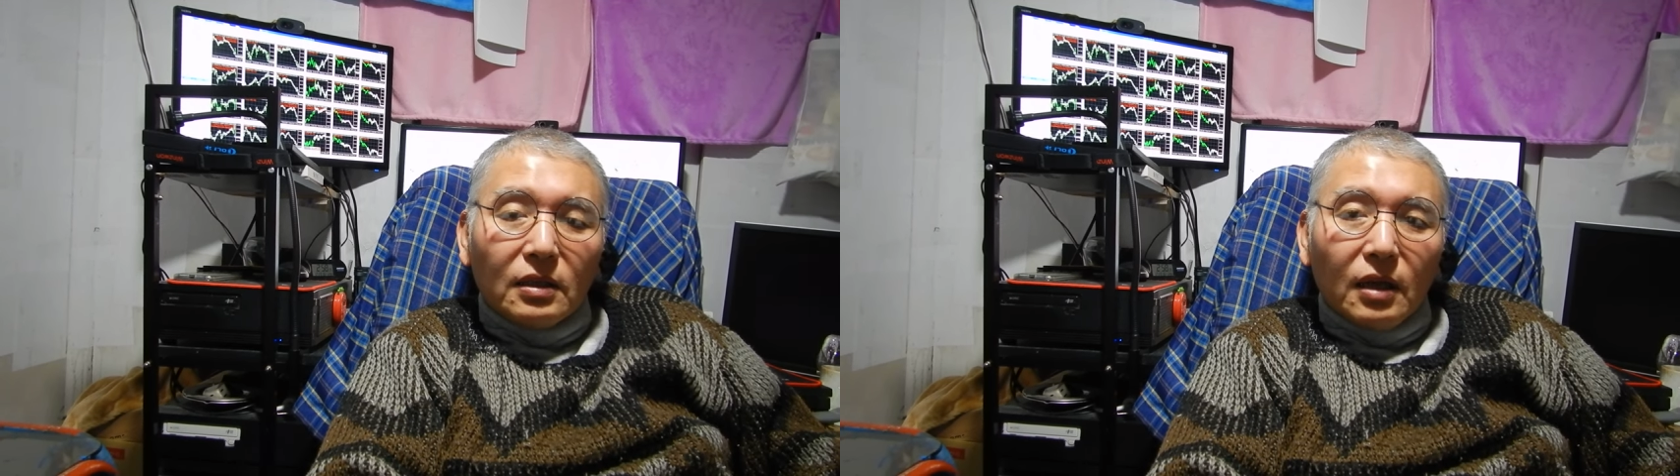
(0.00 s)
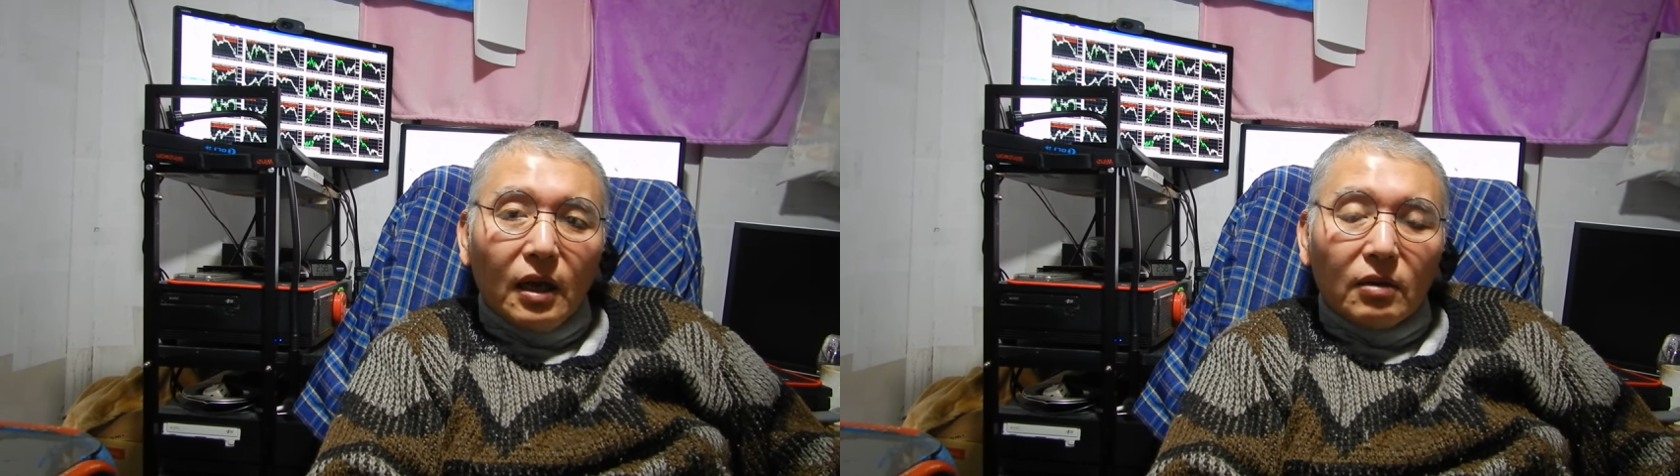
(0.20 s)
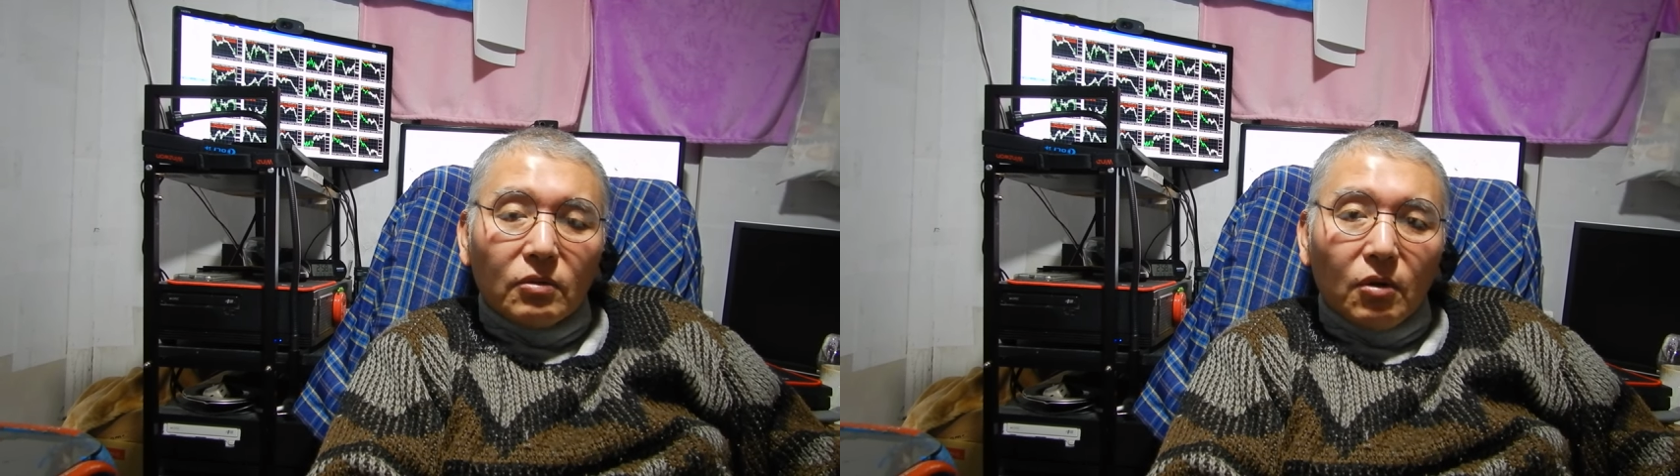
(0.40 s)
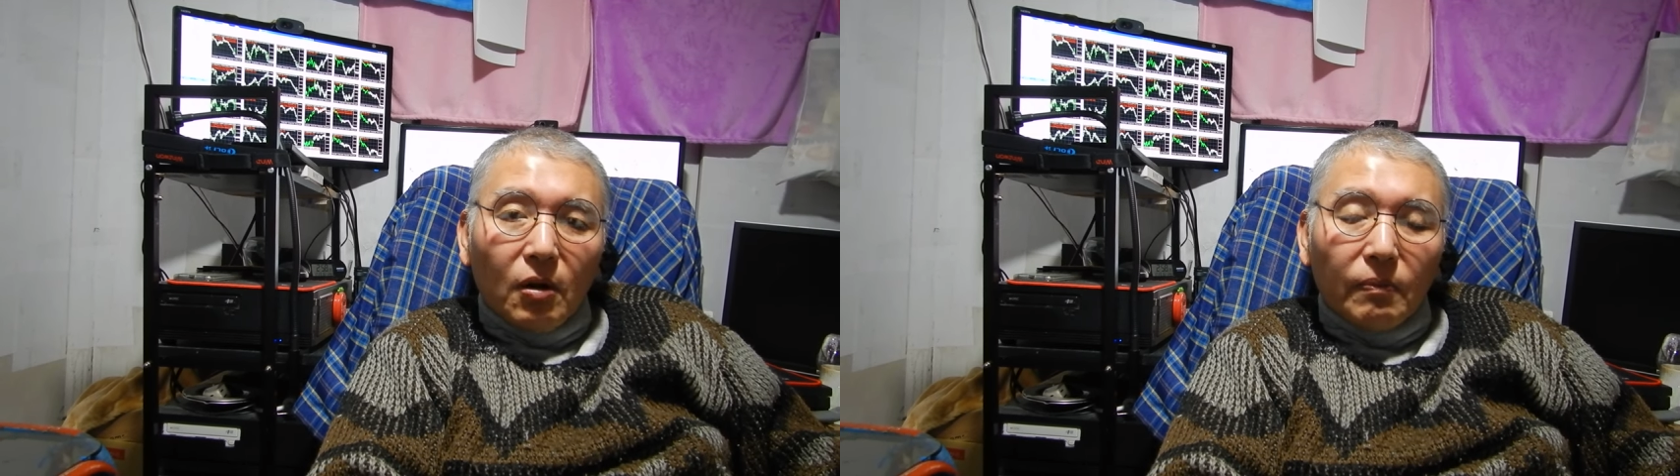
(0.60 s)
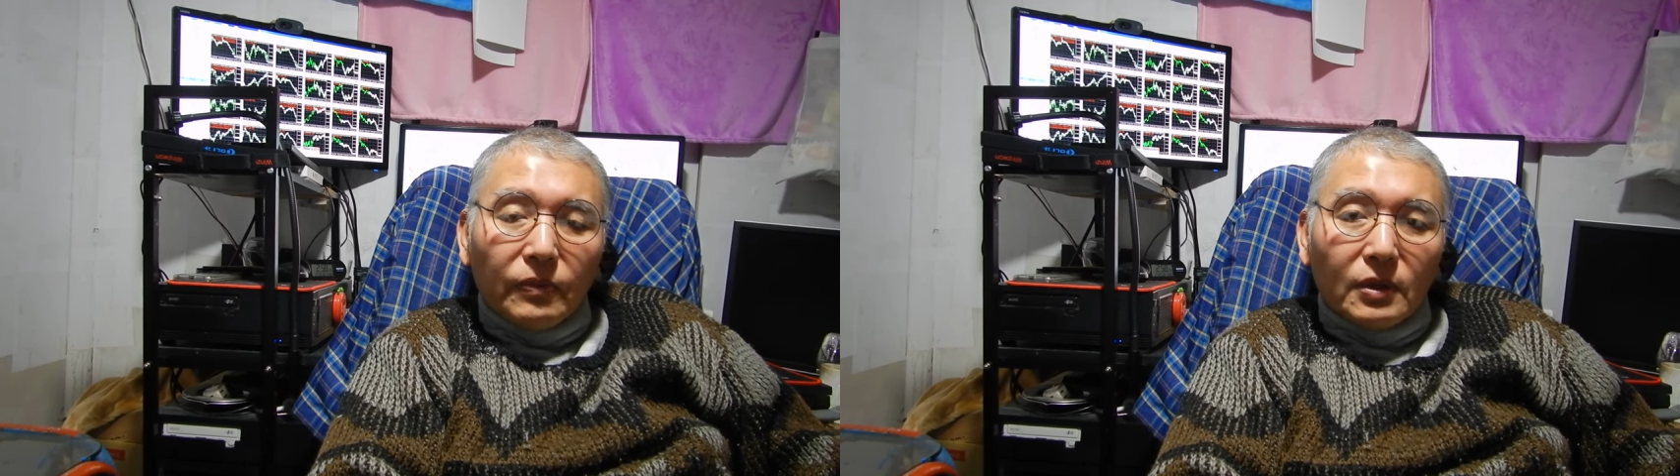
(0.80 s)
て入る
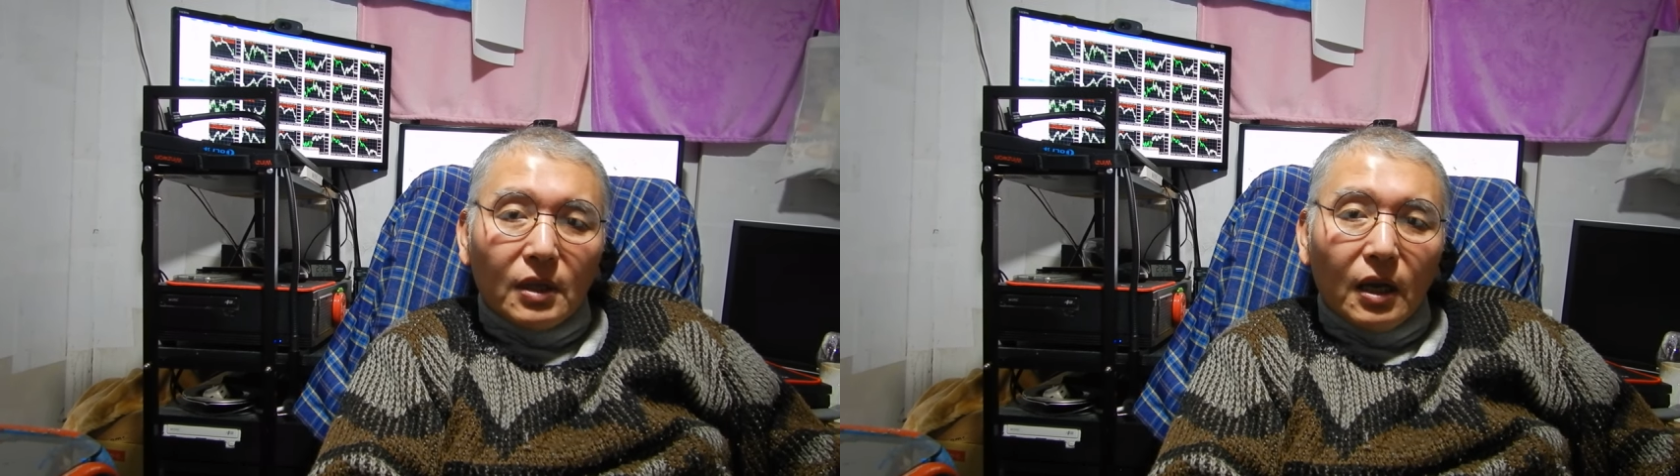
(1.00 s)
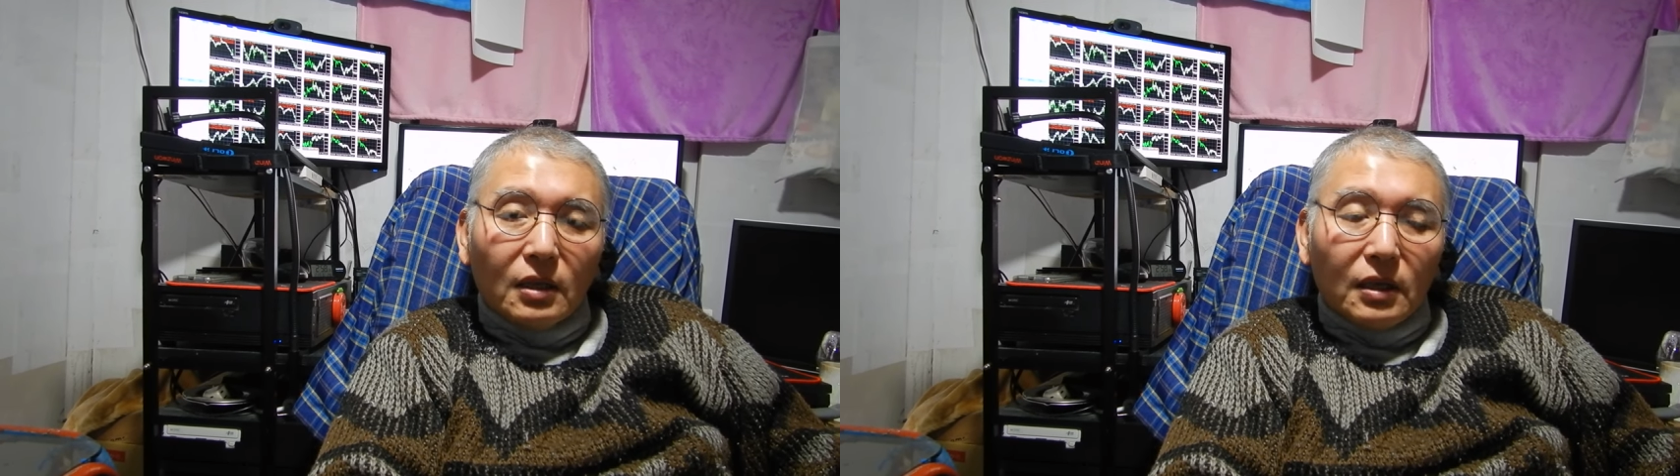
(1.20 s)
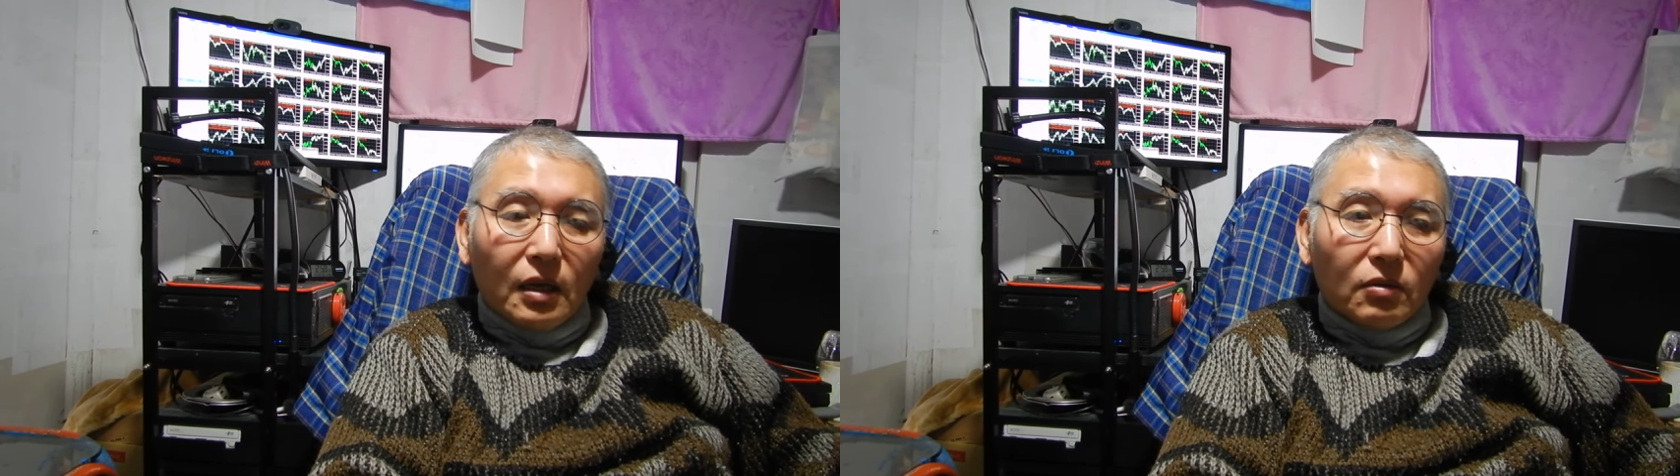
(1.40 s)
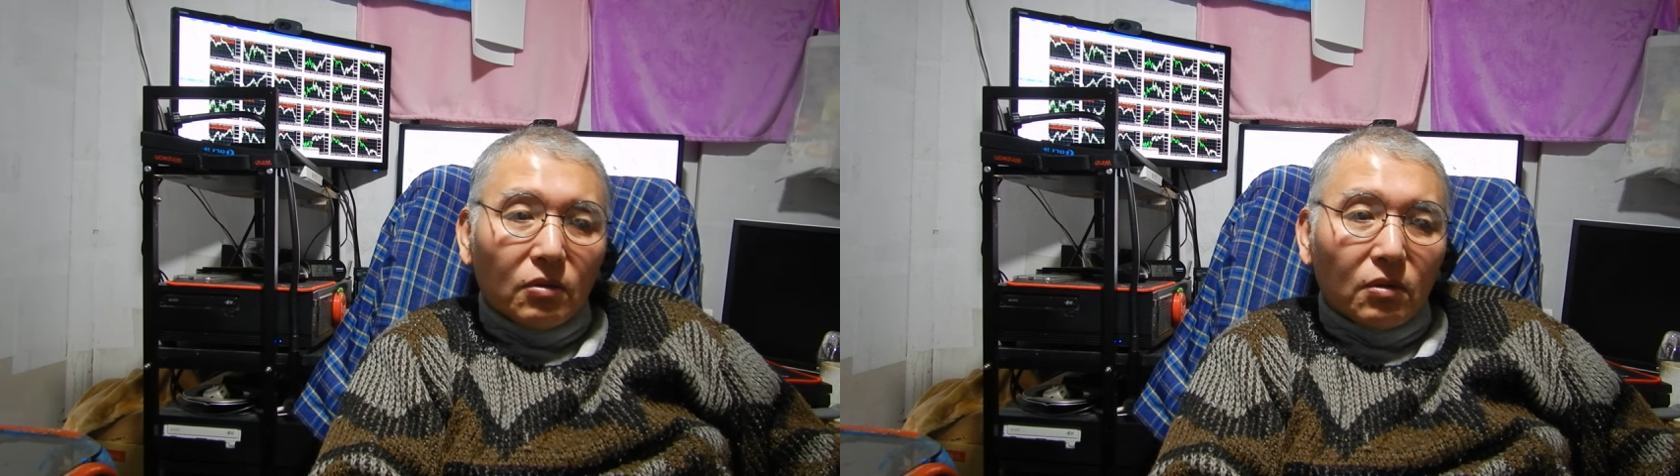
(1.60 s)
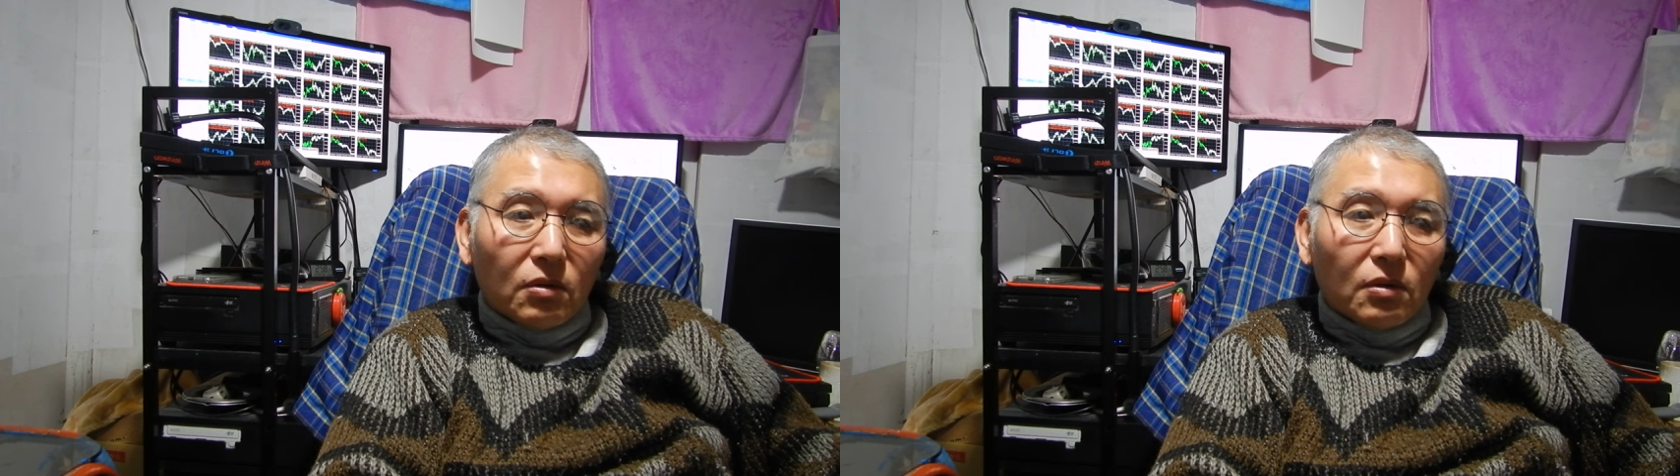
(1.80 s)
と石棺に入る
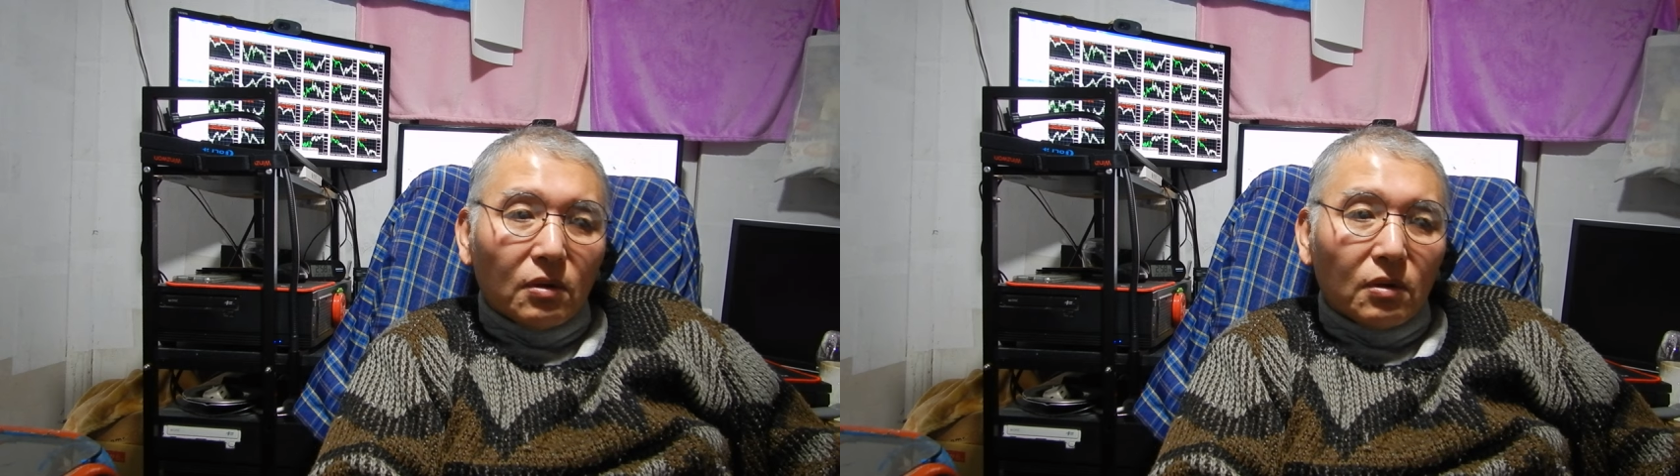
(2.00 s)
と